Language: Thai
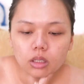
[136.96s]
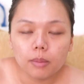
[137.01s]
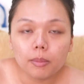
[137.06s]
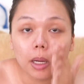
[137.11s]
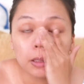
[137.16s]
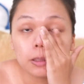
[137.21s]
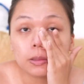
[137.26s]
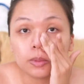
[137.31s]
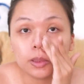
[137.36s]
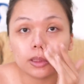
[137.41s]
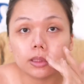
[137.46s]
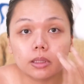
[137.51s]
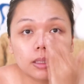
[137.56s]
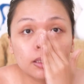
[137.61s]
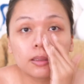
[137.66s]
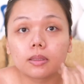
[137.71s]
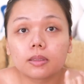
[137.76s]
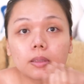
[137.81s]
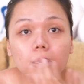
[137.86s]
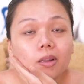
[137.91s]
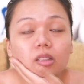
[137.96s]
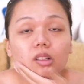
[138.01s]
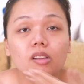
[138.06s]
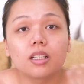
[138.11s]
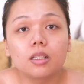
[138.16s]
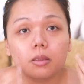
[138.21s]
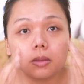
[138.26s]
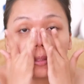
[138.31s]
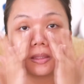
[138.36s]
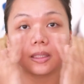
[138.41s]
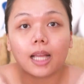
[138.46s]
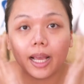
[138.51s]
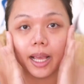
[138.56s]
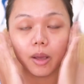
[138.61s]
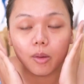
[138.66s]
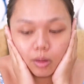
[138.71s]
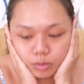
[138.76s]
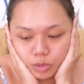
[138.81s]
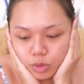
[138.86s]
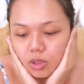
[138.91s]
มันก็ชุ่มชื้นตอนนี้รู้สึกได้
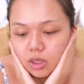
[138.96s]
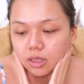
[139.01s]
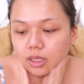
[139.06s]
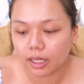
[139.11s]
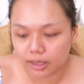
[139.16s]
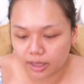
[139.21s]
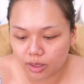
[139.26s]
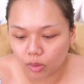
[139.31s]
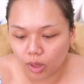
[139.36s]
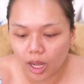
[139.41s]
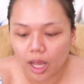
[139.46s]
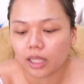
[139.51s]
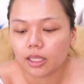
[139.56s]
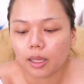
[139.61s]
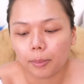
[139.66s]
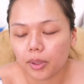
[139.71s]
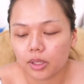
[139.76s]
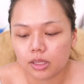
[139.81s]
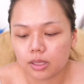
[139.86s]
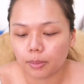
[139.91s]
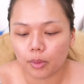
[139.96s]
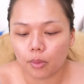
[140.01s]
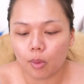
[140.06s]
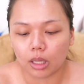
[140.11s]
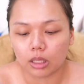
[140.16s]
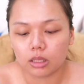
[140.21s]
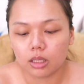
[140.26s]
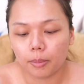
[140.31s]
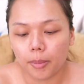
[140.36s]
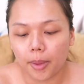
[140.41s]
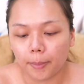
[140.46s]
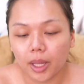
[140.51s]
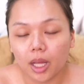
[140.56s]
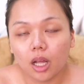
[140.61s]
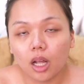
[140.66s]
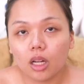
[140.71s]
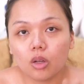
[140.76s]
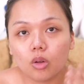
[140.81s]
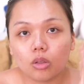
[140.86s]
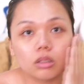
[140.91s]
แค่ความชุ่มชื้นอย่างเดียวนะคะถ้าไปจะไปหวังเรื่องแบบ
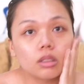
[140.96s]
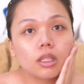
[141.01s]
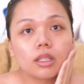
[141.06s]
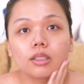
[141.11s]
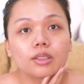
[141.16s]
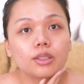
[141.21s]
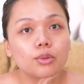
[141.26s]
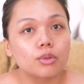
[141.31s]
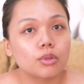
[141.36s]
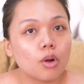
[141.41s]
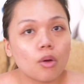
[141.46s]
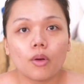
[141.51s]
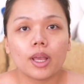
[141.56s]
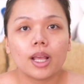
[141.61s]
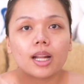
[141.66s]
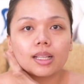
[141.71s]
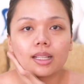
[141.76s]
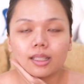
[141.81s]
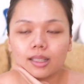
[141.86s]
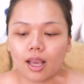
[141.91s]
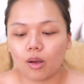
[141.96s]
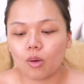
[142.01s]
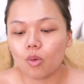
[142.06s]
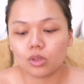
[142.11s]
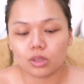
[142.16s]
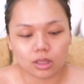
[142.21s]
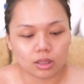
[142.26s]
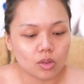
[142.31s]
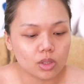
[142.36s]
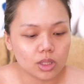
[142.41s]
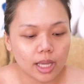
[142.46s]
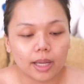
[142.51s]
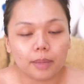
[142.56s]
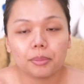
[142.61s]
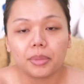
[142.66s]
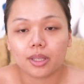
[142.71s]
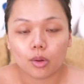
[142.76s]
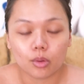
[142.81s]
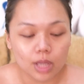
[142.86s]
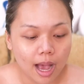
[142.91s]
ลดเลือนริ้วรอยอะไรอย่างเงี้ยคงจะต้องใช้กัน
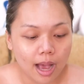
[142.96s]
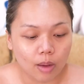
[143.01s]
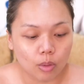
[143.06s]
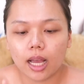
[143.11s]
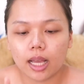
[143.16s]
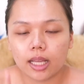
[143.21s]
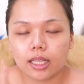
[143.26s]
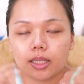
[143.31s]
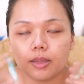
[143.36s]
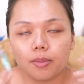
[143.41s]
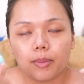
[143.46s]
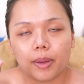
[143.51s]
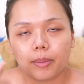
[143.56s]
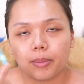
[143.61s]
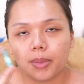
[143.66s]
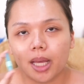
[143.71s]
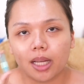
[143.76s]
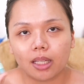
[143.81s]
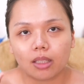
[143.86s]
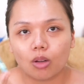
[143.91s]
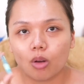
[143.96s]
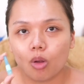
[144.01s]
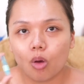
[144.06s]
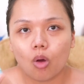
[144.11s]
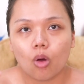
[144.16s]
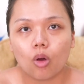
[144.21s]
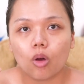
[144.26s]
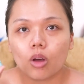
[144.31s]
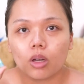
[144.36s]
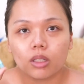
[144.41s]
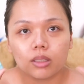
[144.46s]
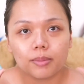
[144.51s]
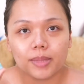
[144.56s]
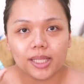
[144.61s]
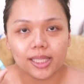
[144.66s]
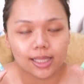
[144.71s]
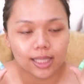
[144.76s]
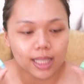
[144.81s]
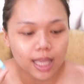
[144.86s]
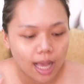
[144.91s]
ไปยาวๆใครที่แบบอยากลองก็คือ
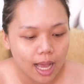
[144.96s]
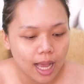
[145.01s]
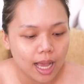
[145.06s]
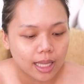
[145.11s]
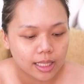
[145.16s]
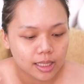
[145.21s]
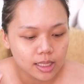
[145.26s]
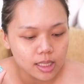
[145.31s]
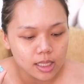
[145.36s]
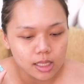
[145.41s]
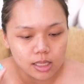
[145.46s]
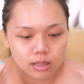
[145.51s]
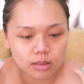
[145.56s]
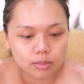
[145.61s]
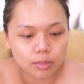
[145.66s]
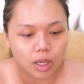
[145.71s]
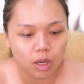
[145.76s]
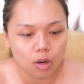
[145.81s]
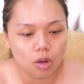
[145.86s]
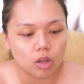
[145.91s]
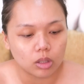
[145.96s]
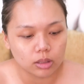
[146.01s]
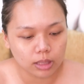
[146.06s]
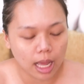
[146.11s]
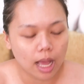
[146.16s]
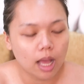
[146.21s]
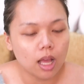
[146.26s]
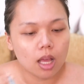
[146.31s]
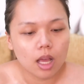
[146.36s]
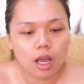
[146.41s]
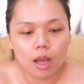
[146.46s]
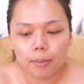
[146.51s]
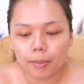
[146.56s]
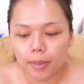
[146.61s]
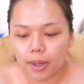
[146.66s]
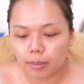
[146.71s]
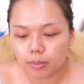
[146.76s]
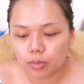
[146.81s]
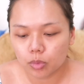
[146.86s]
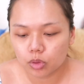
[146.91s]
ไม่เสียหายที่จะซื้อมาลองนะ
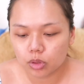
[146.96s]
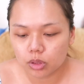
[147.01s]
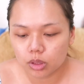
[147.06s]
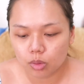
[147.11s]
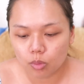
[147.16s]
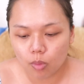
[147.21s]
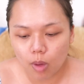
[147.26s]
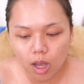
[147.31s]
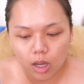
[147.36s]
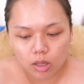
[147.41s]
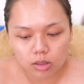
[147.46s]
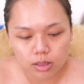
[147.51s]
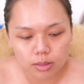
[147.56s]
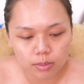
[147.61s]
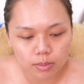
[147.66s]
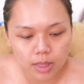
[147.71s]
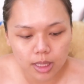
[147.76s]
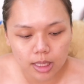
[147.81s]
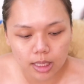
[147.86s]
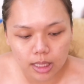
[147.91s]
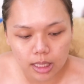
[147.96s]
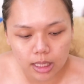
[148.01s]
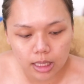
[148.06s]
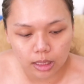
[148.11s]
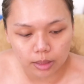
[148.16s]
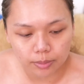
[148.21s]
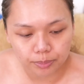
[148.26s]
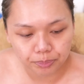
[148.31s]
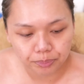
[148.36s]
ปั๊บรู้สึกว่าเขาจะมีอีก